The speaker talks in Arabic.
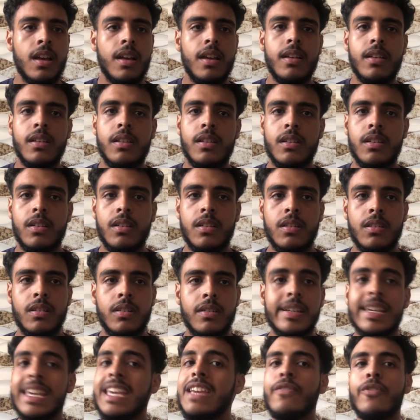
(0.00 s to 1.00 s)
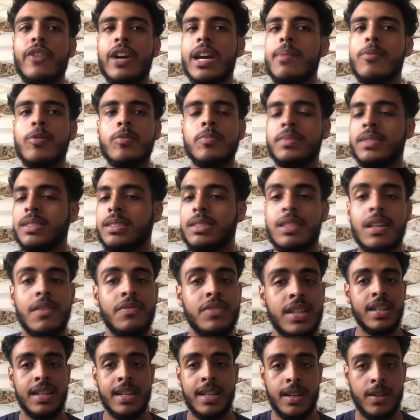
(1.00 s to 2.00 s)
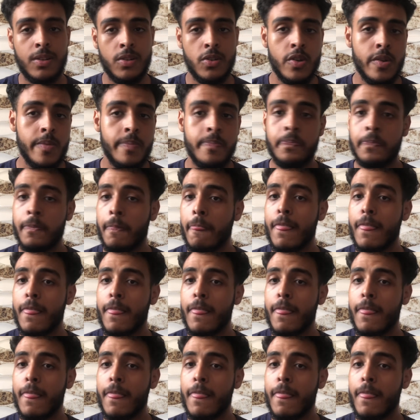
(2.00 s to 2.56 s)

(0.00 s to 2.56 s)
أه كاين فريمون بزاف لي كلوب